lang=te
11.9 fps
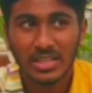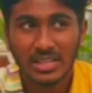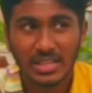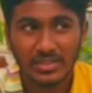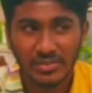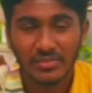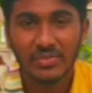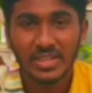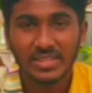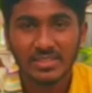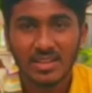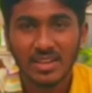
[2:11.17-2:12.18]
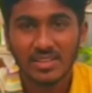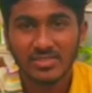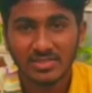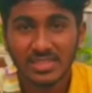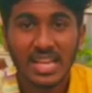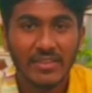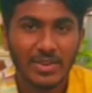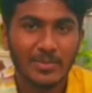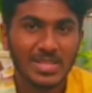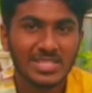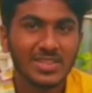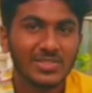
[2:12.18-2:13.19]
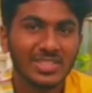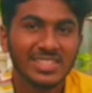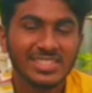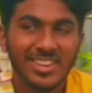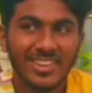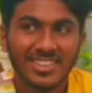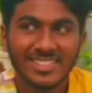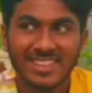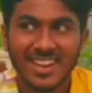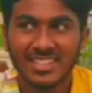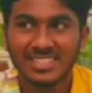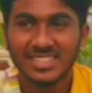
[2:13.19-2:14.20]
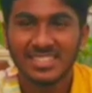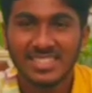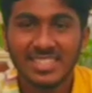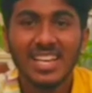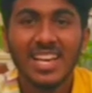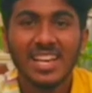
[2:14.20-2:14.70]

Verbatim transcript: ఈ ఫిఫ్టీన్త్ తారీఖు వస్తే లెవెన్ మంత్స్ అవుతుంది ఛానల్ స్టార్ట్ చేసి